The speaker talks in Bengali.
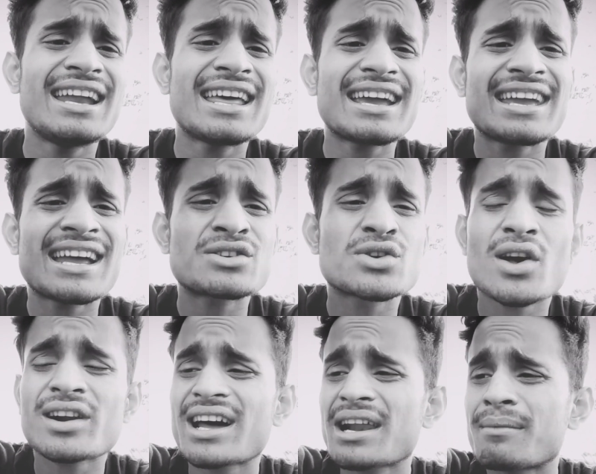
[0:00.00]
এটা কেন
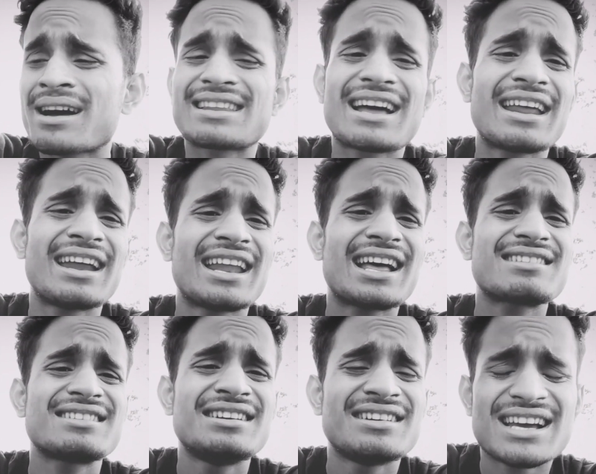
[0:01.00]
সরকারে মাথা নেয় না
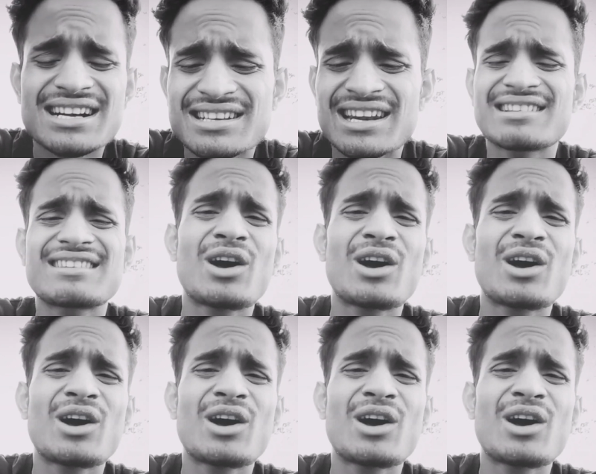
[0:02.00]
তিনটি আসরে